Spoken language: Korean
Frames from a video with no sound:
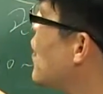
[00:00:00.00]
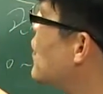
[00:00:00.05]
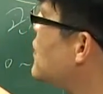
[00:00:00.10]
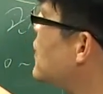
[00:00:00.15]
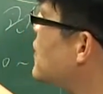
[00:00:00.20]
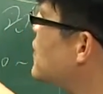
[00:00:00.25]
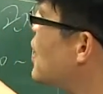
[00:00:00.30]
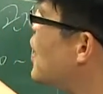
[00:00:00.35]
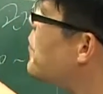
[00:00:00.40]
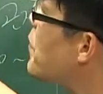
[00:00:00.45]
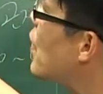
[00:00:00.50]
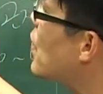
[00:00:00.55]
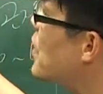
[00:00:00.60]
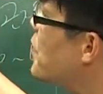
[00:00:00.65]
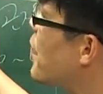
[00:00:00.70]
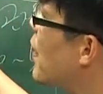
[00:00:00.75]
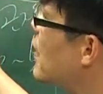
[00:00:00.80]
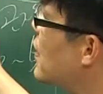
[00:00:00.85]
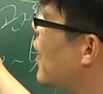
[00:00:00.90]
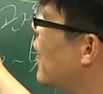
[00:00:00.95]
평생 살면
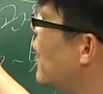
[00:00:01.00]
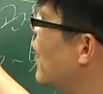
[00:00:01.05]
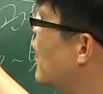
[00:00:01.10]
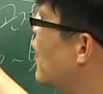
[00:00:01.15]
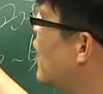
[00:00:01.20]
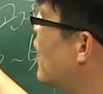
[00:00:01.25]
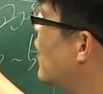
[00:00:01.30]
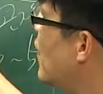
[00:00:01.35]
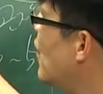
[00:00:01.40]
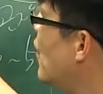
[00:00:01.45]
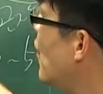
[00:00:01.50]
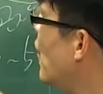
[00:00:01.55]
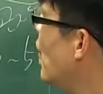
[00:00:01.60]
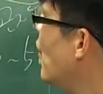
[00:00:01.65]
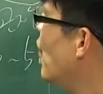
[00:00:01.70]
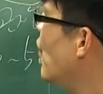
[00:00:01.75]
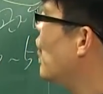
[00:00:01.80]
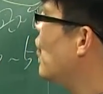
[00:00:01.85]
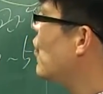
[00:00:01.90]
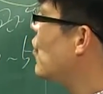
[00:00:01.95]
그만이에요.
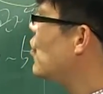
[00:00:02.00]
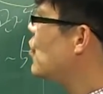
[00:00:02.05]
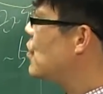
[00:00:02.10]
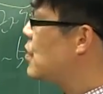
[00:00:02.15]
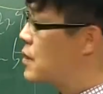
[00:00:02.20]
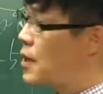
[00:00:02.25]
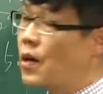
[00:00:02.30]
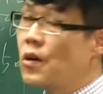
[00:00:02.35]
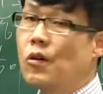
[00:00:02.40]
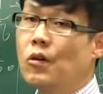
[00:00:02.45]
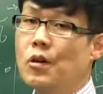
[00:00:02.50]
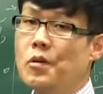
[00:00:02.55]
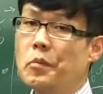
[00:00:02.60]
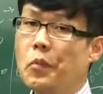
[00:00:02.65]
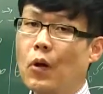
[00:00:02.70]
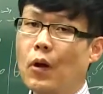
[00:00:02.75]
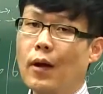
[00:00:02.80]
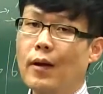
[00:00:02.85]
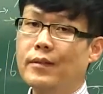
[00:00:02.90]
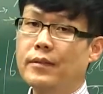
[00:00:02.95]
사형을
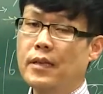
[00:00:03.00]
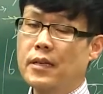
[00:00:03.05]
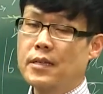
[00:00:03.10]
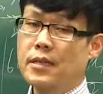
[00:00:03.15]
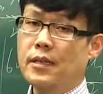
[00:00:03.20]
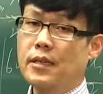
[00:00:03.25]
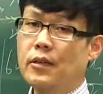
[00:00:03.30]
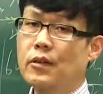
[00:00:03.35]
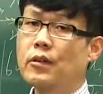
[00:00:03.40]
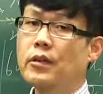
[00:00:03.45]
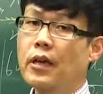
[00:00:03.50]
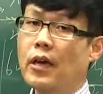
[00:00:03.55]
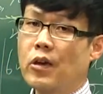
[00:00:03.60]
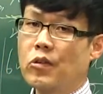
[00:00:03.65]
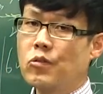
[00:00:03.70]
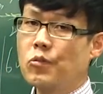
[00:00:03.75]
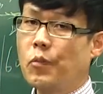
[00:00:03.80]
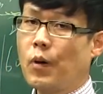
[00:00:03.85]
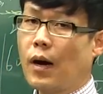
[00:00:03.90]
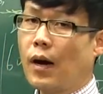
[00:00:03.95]
면하는 대신 이렇게
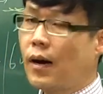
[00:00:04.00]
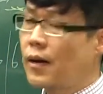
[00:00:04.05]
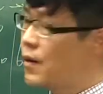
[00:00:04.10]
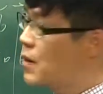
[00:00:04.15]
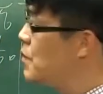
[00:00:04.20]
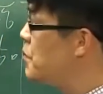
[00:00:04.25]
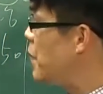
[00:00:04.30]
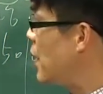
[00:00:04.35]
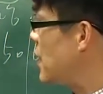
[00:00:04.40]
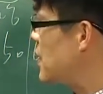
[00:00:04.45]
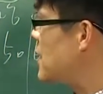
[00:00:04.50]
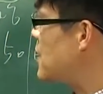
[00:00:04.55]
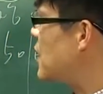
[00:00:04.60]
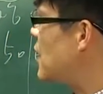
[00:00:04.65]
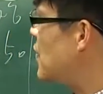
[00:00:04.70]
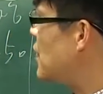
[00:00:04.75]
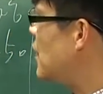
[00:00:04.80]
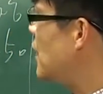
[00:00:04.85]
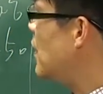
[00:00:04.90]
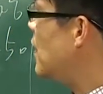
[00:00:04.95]
해주마. 이런
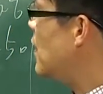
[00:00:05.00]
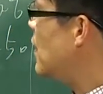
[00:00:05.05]
방식이에요.